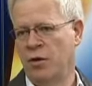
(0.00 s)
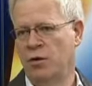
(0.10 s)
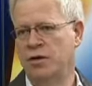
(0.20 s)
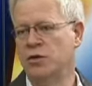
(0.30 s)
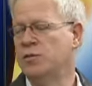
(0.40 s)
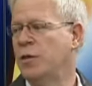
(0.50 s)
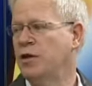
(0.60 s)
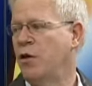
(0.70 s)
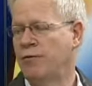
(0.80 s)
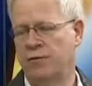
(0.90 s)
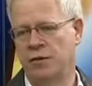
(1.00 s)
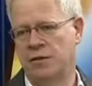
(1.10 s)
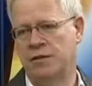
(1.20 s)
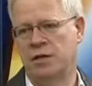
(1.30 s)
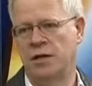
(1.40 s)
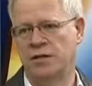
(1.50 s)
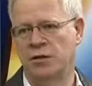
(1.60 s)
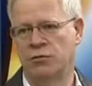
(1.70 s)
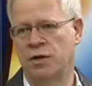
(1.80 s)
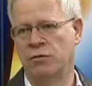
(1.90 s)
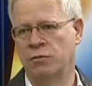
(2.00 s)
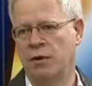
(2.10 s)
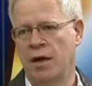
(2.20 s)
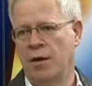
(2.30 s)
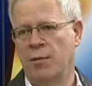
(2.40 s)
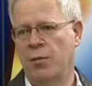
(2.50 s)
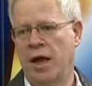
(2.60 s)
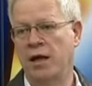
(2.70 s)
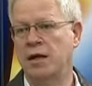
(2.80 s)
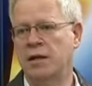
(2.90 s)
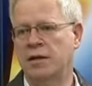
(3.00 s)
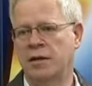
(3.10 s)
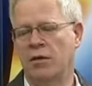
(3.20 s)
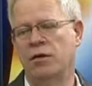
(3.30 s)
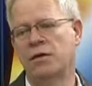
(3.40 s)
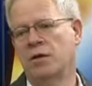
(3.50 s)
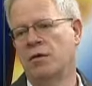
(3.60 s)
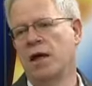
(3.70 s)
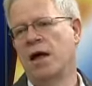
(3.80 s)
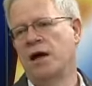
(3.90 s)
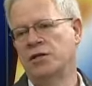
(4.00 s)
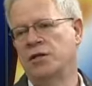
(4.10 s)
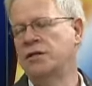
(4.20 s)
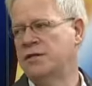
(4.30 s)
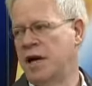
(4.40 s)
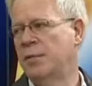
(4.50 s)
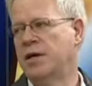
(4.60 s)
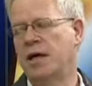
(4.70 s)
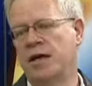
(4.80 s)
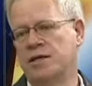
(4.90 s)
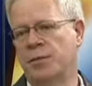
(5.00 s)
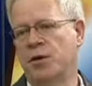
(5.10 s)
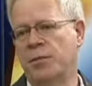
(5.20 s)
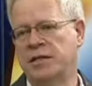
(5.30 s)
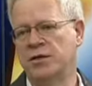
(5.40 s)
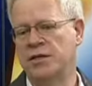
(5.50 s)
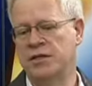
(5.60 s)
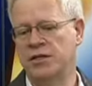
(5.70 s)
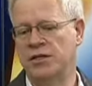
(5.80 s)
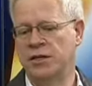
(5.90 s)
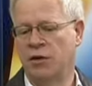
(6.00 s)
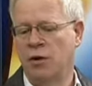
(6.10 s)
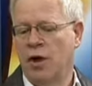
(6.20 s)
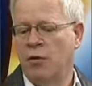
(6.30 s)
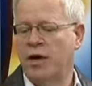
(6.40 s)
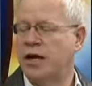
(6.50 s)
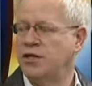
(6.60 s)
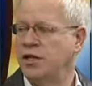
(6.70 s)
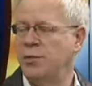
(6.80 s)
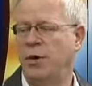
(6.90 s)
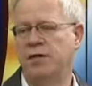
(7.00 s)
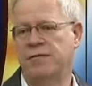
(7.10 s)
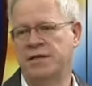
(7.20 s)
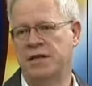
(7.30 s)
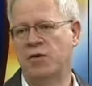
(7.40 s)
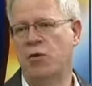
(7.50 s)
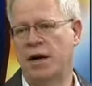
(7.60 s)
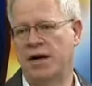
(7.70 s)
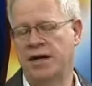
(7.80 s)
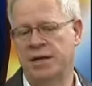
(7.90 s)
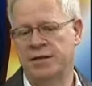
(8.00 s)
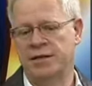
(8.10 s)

E os pedófilos, eles não estão por aí e tal. Então a gente sabe que essa preocupação existe. Então o que, que a gente pode fazer com a criança?